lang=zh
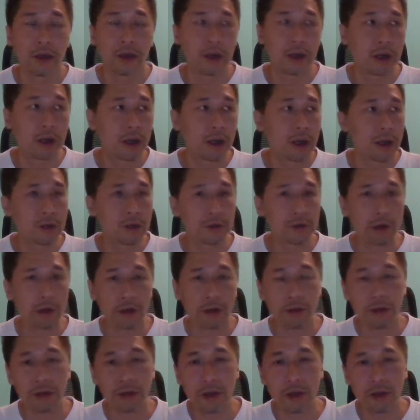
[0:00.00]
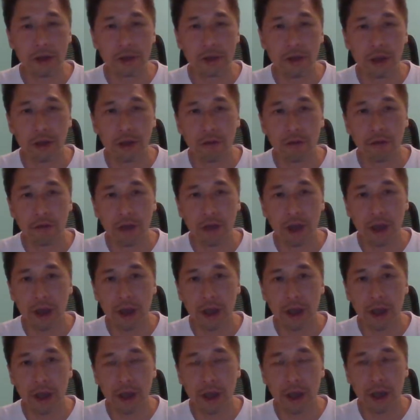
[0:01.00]
呃，主要原因是因
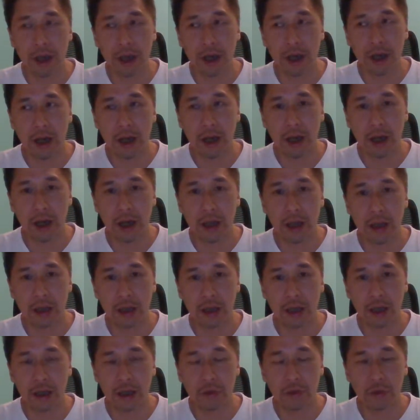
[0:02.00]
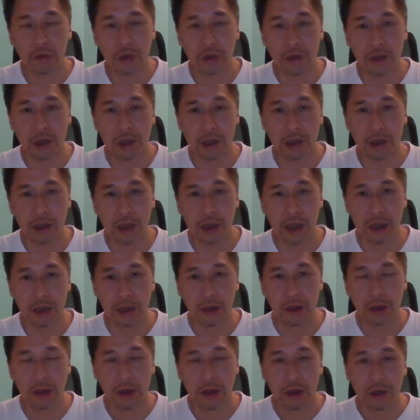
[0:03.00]
为呃，那个孙正
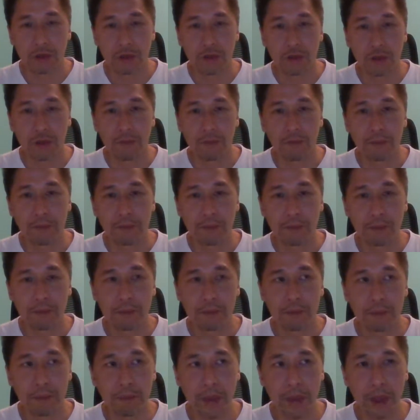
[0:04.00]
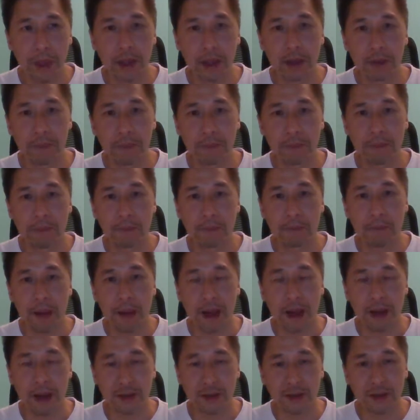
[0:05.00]
义准备
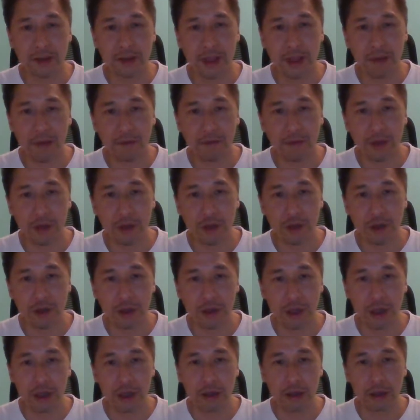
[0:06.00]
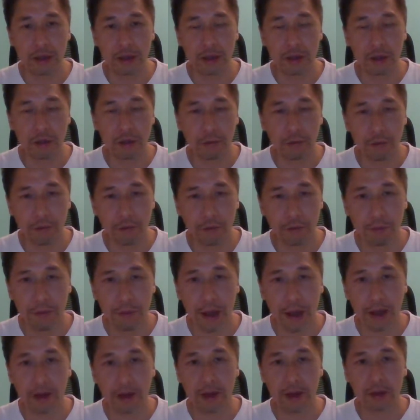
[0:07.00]
把三分之一的乌
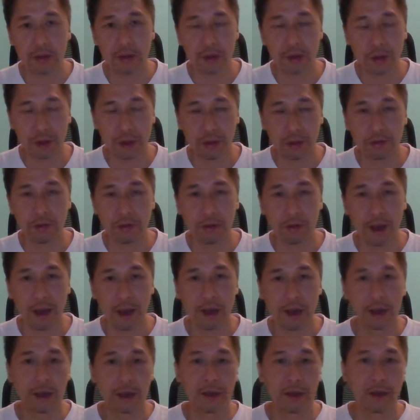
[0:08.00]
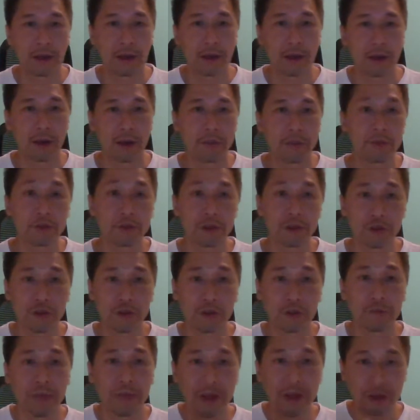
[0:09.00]
保的持股了，而不是
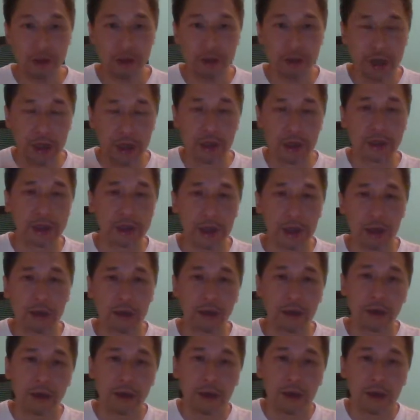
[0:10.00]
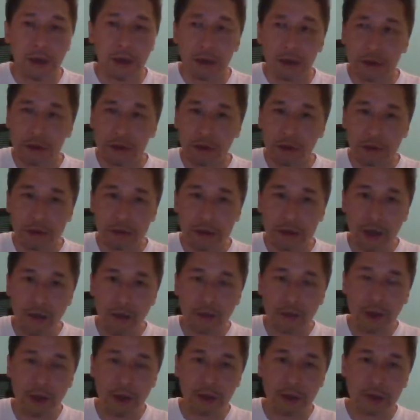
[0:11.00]
准备就已经就交
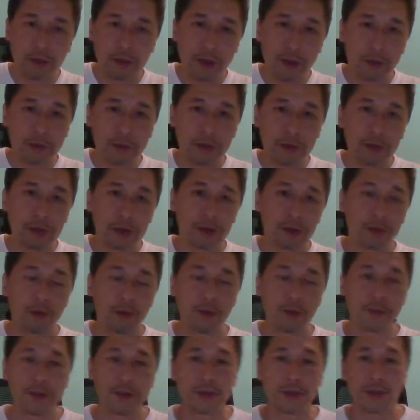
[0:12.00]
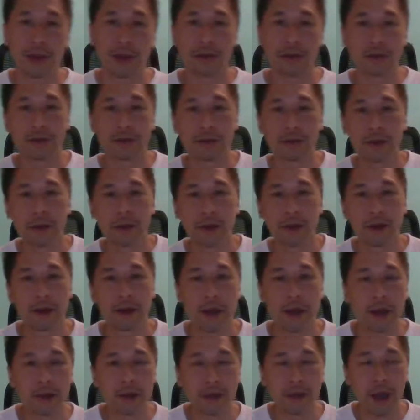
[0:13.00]
给高盛（ g o m a n s a s
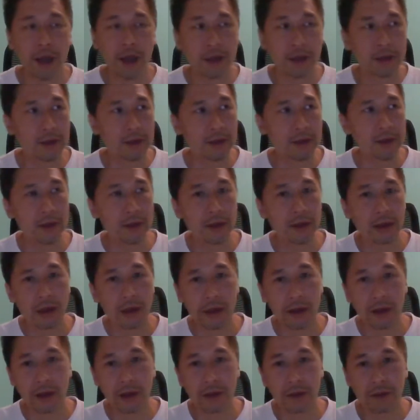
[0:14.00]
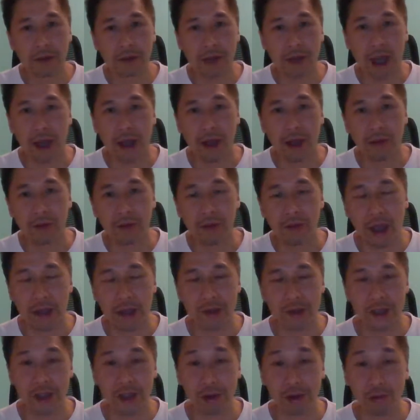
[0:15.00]
让他以一个打打
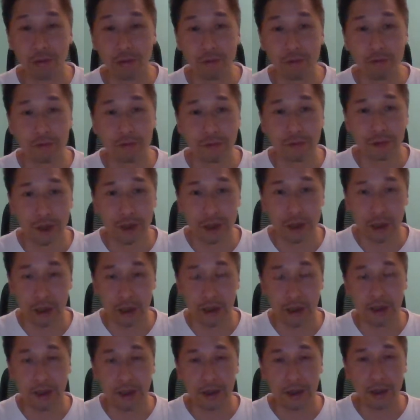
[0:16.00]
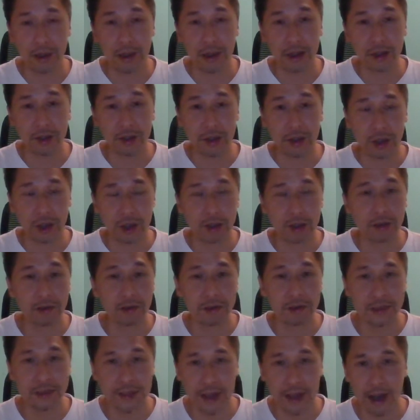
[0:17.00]
九五折的那个折扣
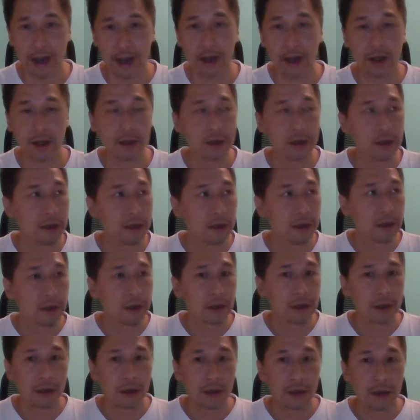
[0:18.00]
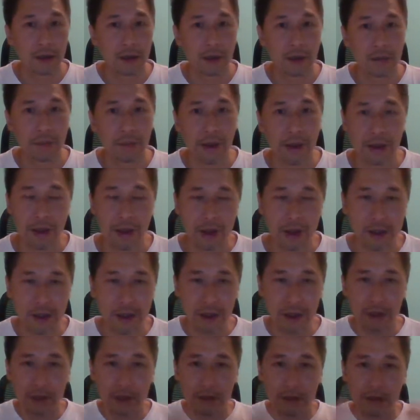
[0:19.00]
价了，把它
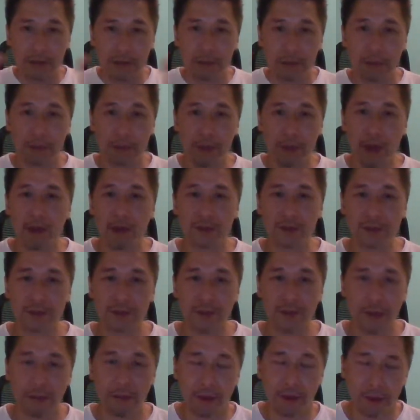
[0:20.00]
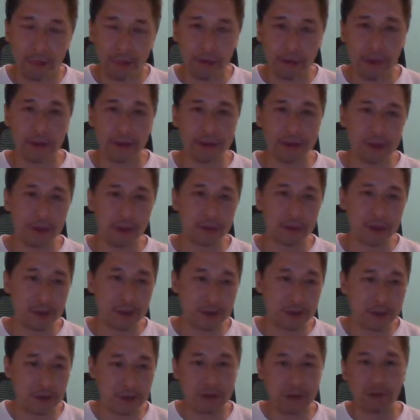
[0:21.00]
以 block sale 啊 block sale 意
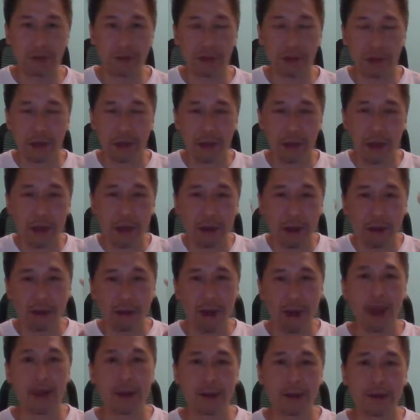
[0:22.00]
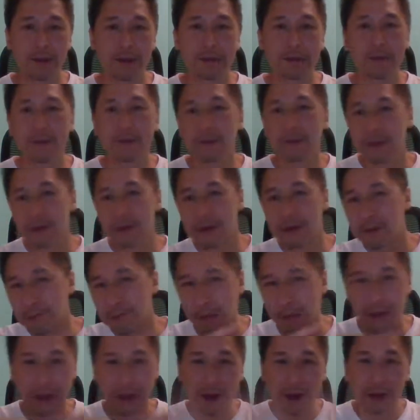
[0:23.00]
思就是一块
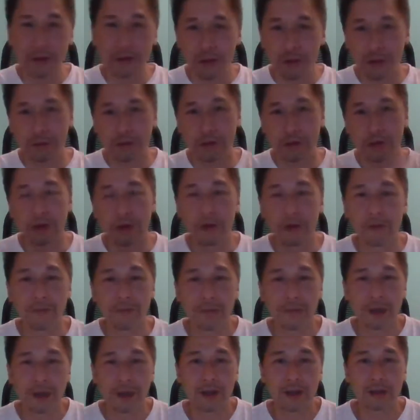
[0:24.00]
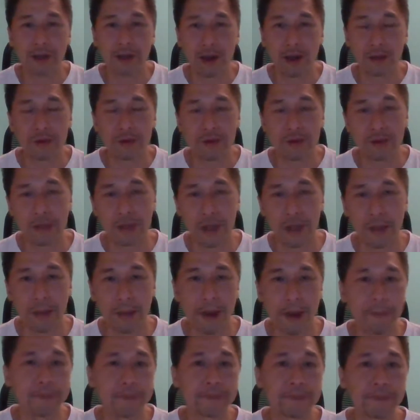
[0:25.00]
把它扔出去，找人去接
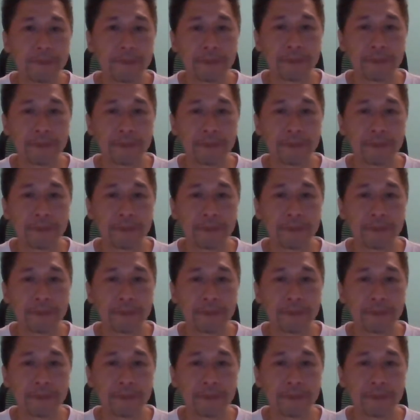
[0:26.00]
盘，